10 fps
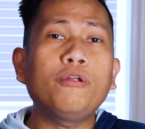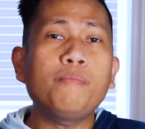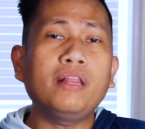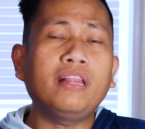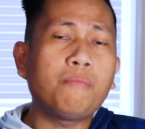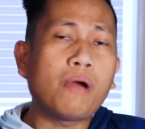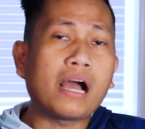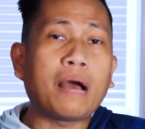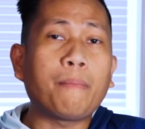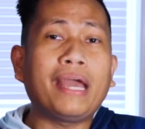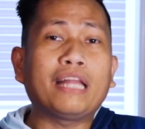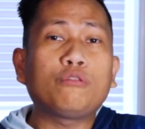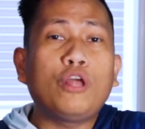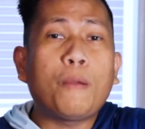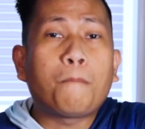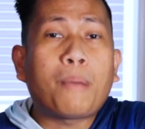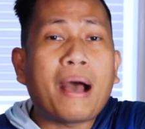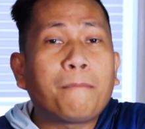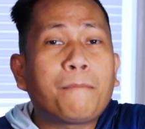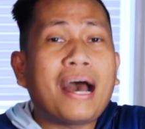of entry mga kap, ito na yung
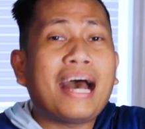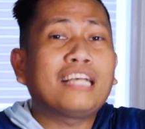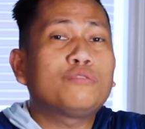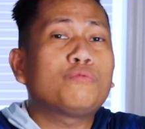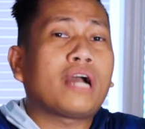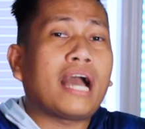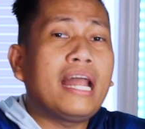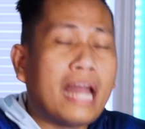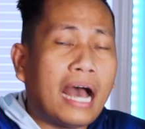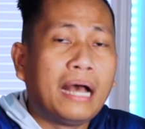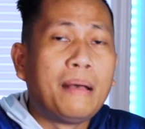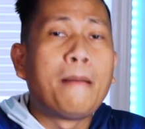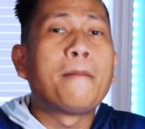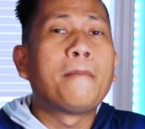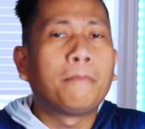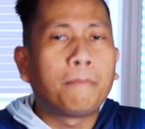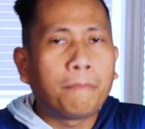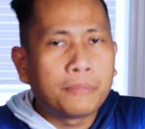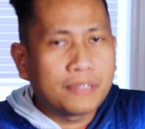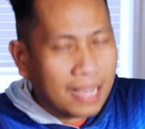papasok ka na
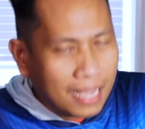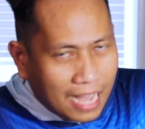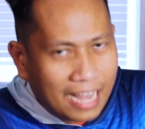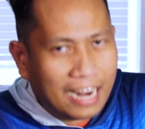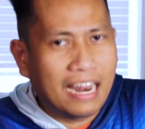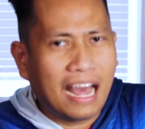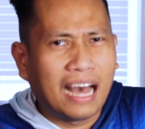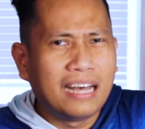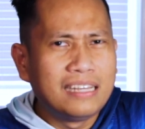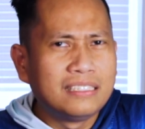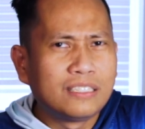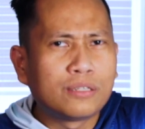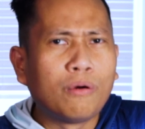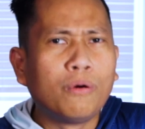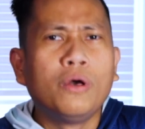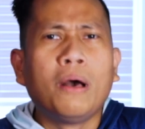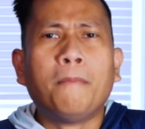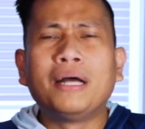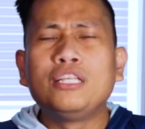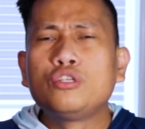sa Canada. So,
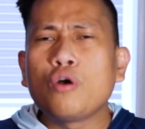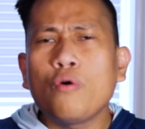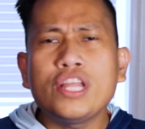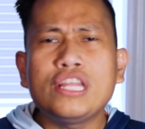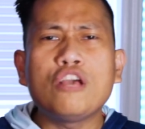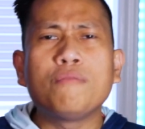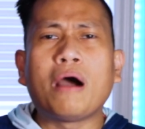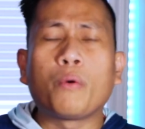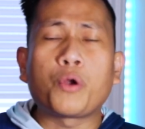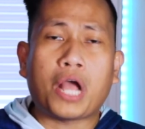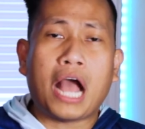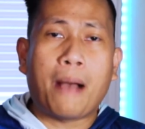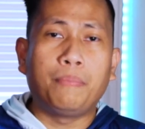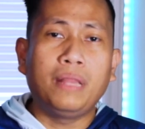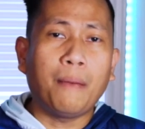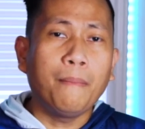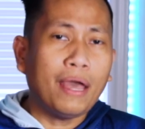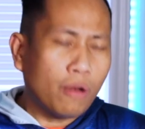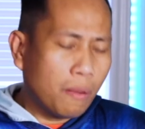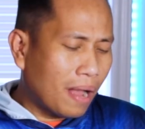majority of our CAP na
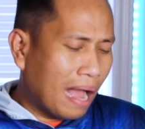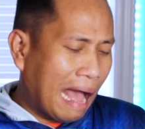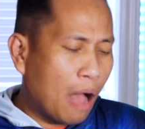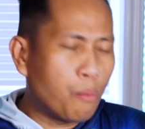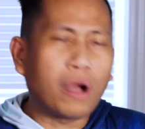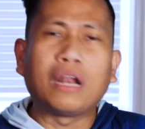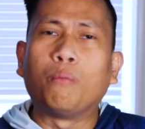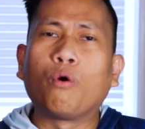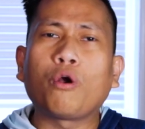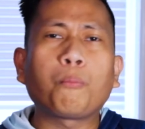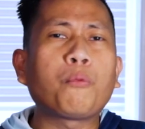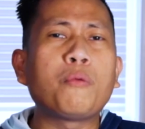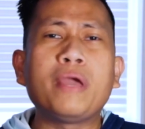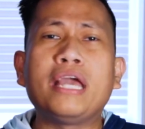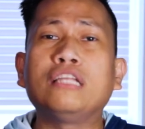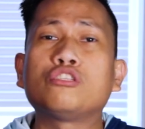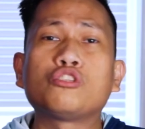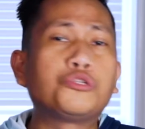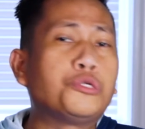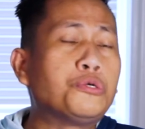meron ng mga hawak na work permit,
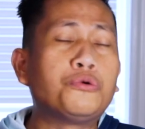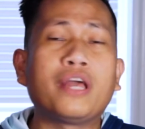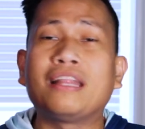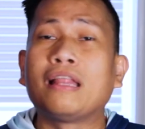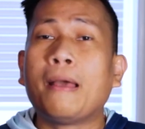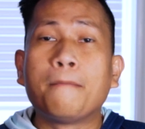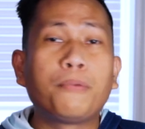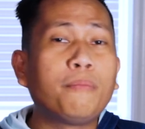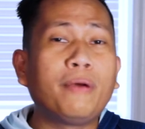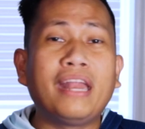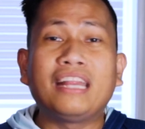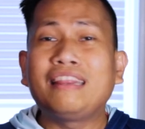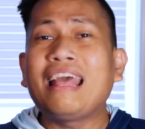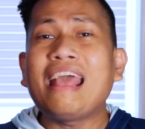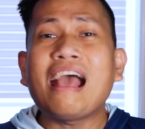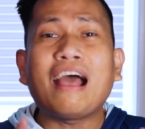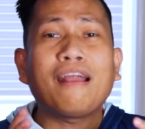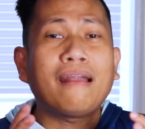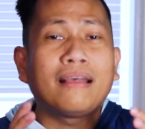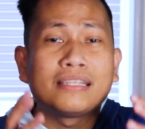student, permanent, they
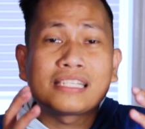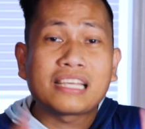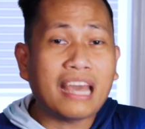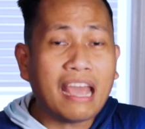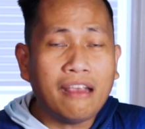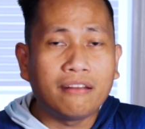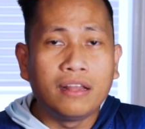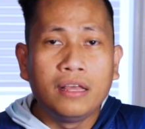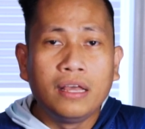are scared.